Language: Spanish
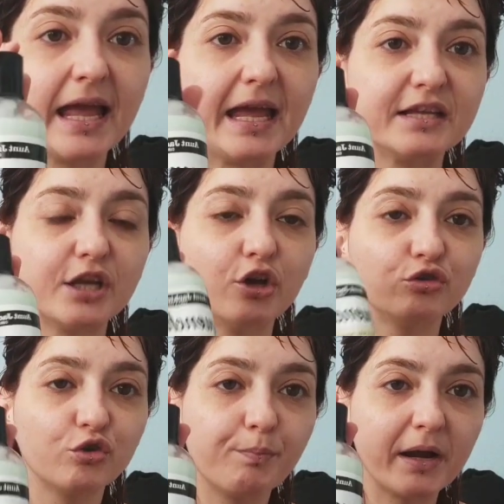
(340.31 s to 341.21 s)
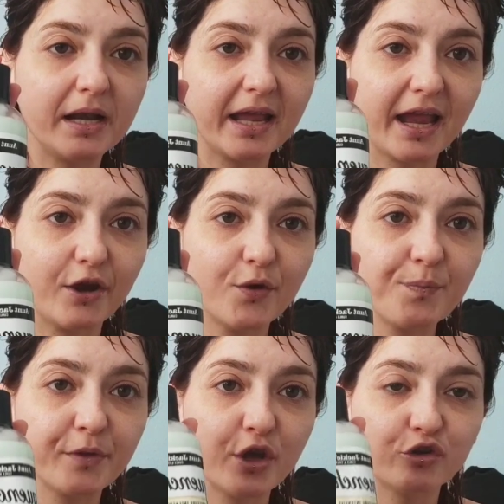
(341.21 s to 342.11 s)
Es súper ligero,
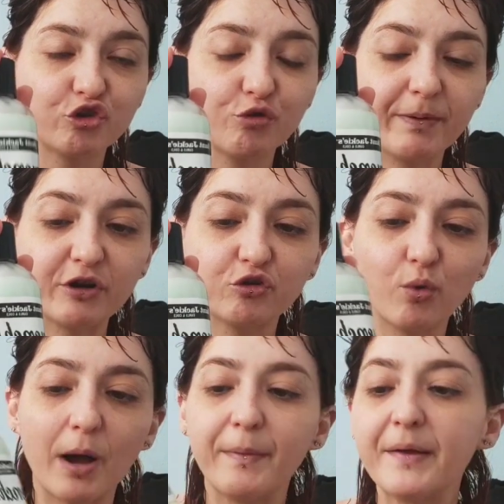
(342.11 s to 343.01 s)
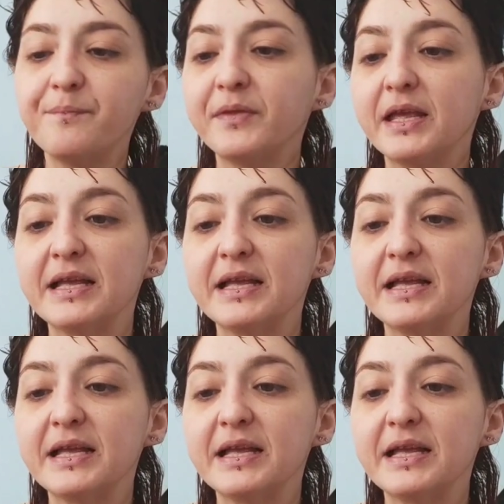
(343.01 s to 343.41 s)
súper suave,